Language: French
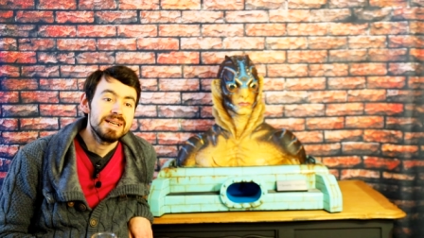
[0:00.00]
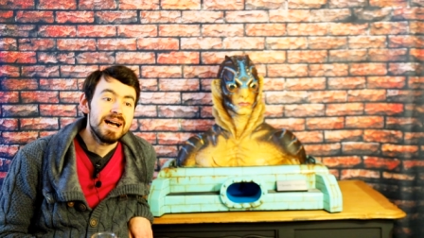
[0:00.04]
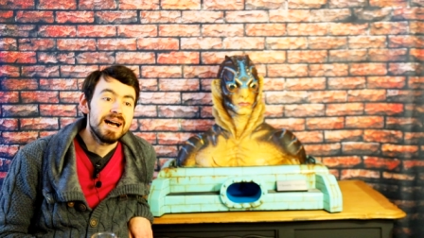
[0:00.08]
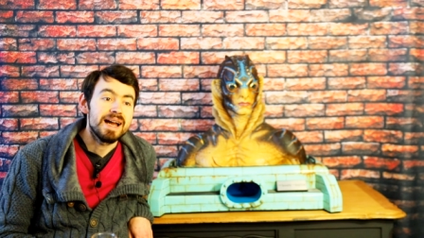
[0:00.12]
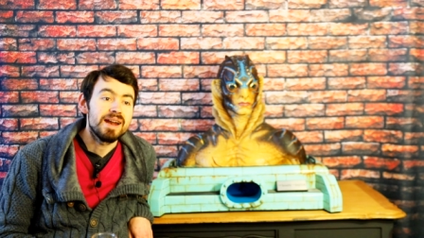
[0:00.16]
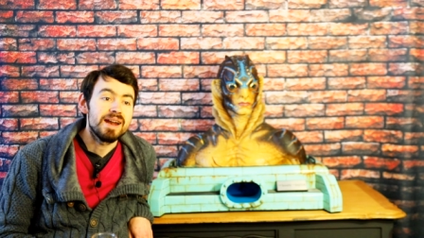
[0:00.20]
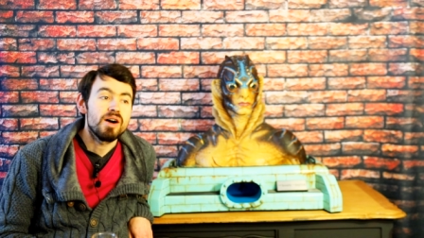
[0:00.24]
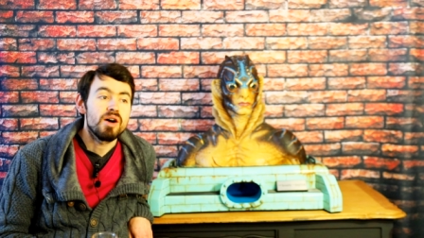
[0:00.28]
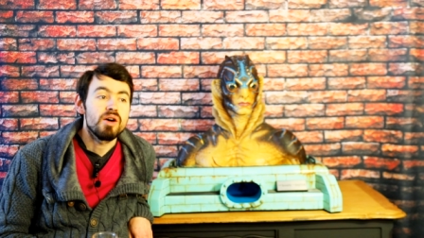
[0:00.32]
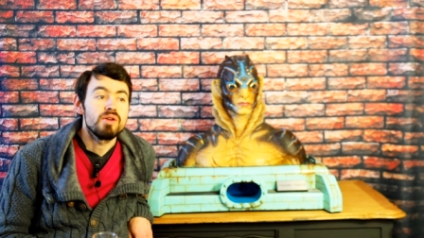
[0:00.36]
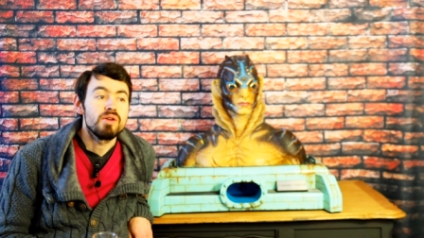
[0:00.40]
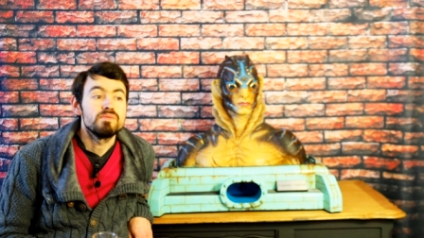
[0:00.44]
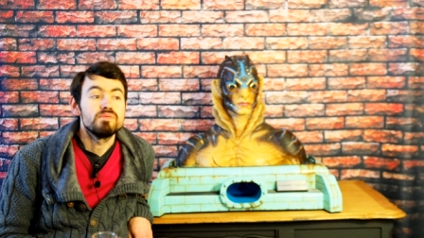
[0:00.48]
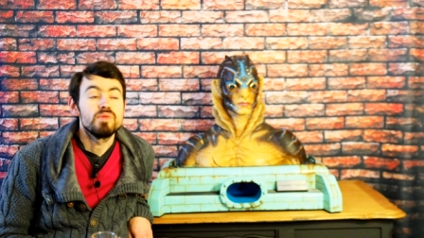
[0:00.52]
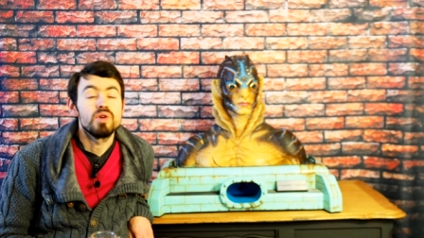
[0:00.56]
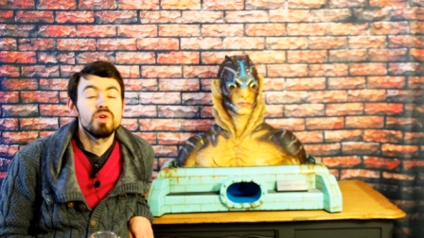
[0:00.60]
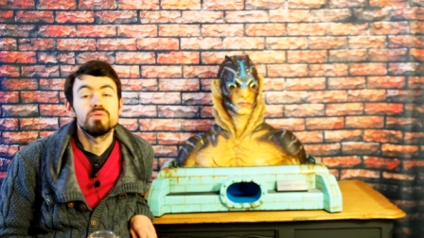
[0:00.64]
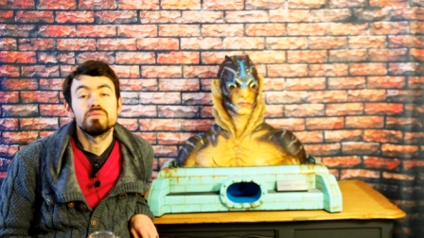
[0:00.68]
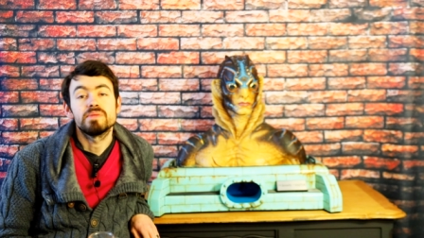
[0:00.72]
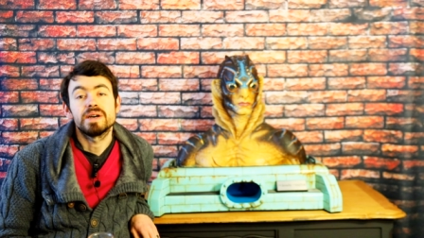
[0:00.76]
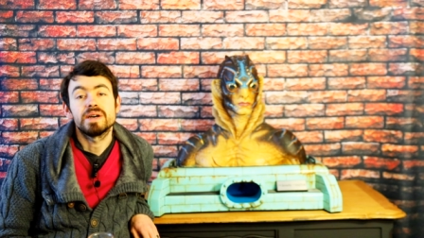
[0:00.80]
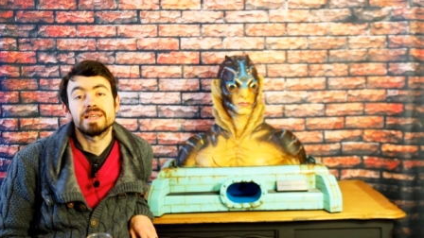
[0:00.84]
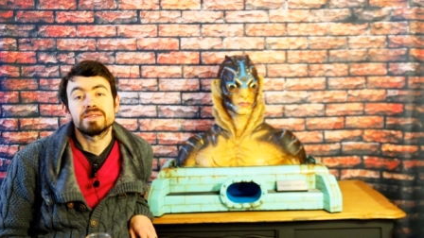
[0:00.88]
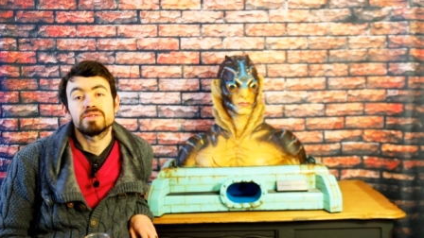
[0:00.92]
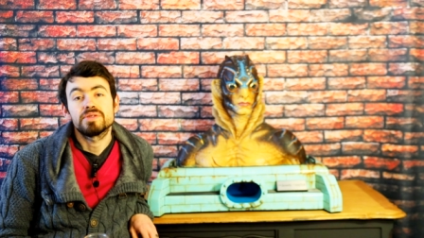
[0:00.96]
Alors,
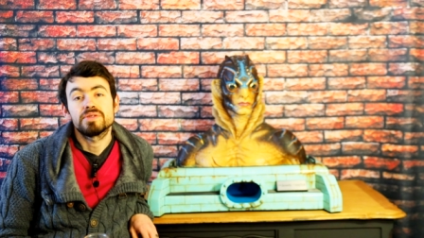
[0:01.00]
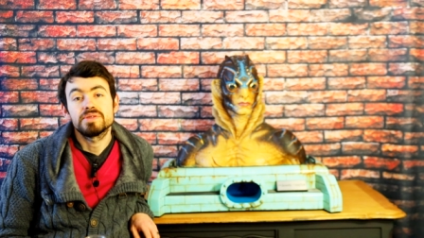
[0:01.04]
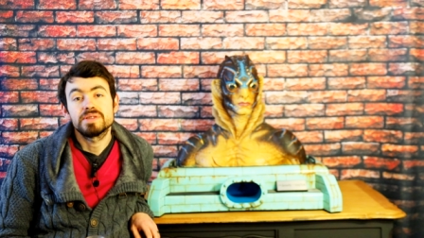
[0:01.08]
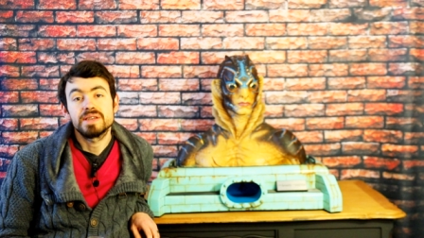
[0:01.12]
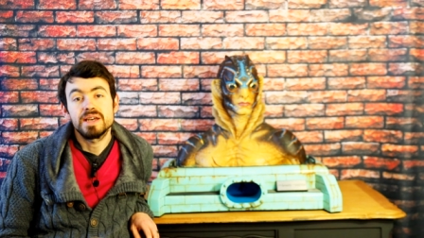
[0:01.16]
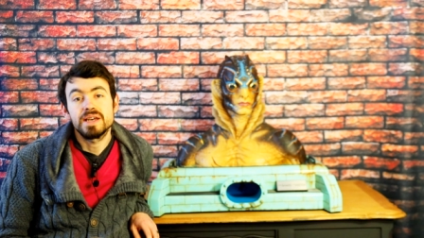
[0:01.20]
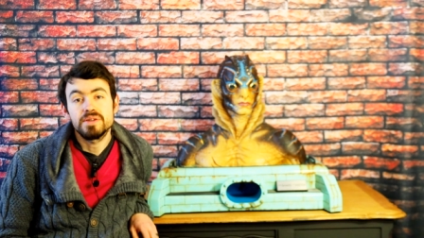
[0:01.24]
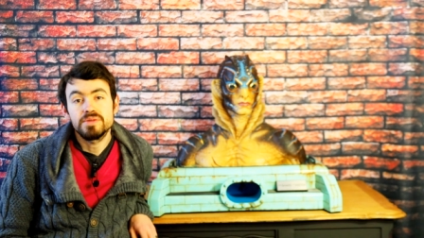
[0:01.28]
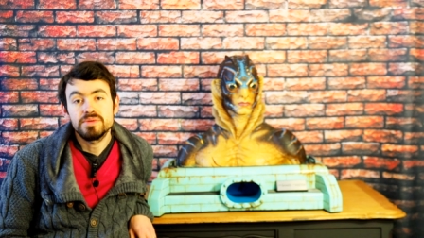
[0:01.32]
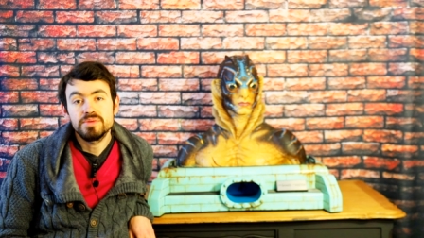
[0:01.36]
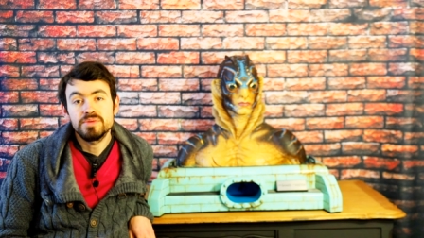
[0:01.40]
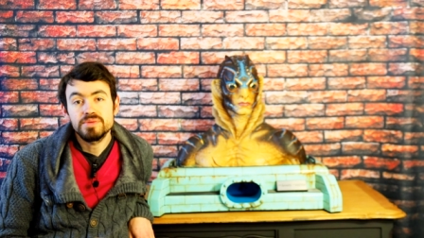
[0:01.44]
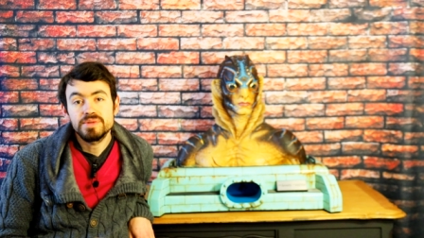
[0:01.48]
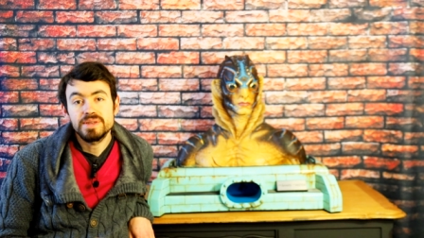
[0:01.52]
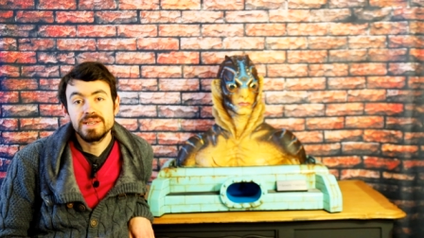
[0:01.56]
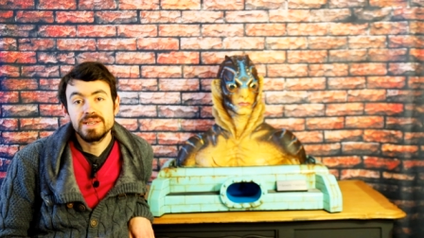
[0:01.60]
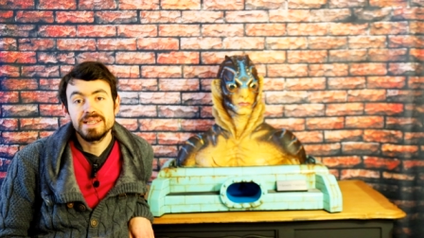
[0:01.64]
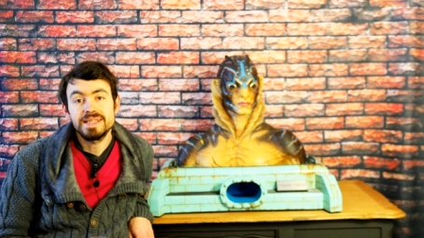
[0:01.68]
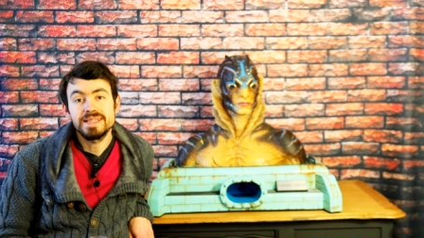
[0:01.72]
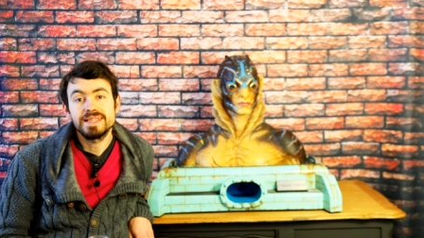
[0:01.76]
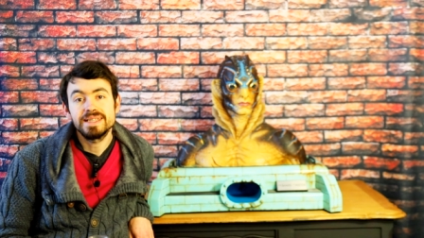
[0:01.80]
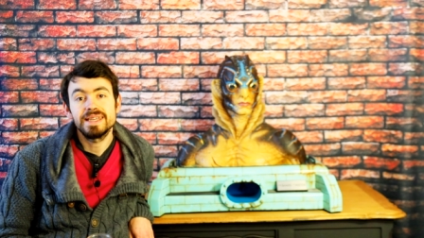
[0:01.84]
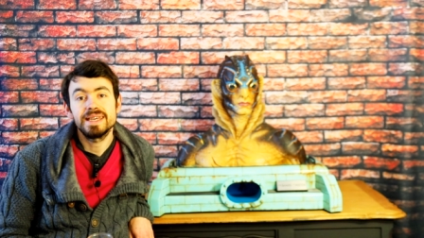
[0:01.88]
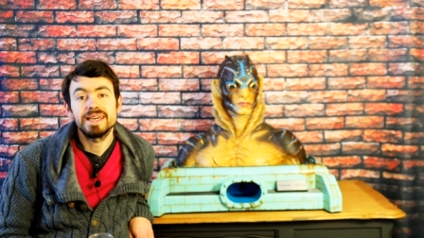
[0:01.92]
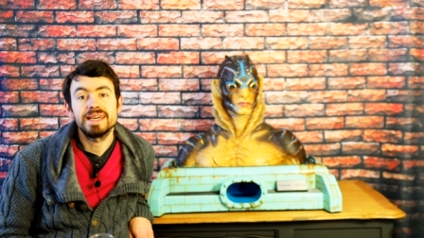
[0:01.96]
bon, est-ce que ça a une
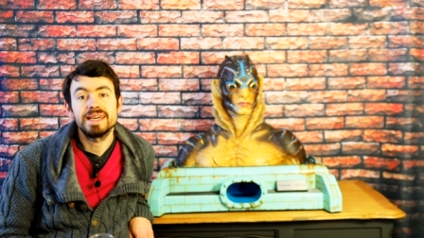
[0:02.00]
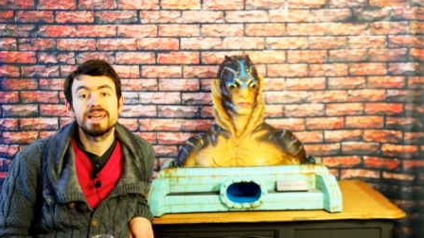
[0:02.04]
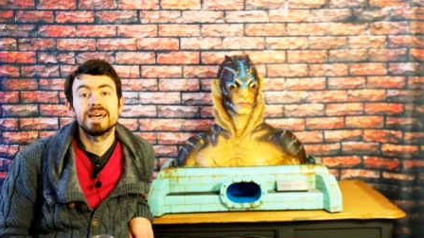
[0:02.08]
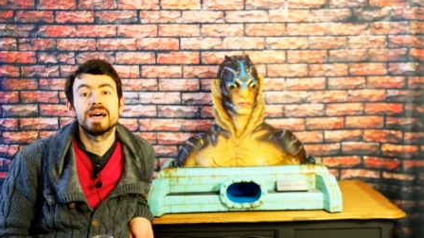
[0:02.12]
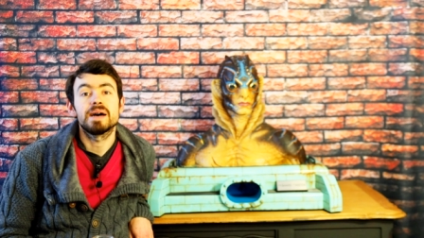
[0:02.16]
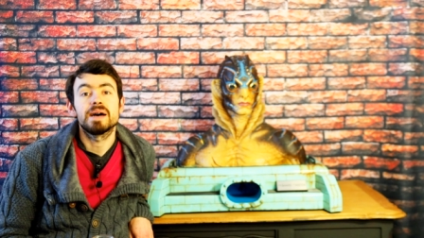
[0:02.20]
utilité